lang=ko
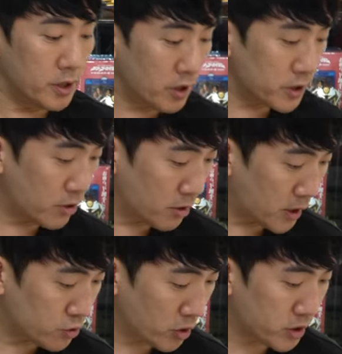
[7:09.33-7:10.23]
이어서
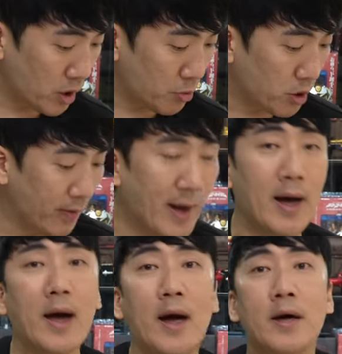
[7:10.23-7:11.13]
계속해서 가볼게요.
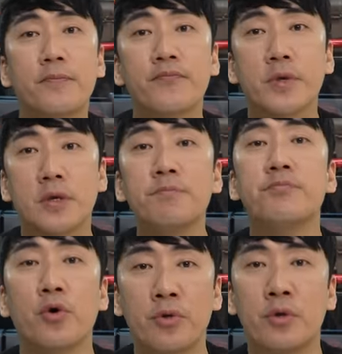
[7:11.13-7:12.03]
아,
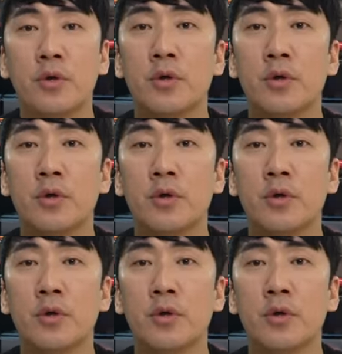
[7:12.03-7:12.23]
근본.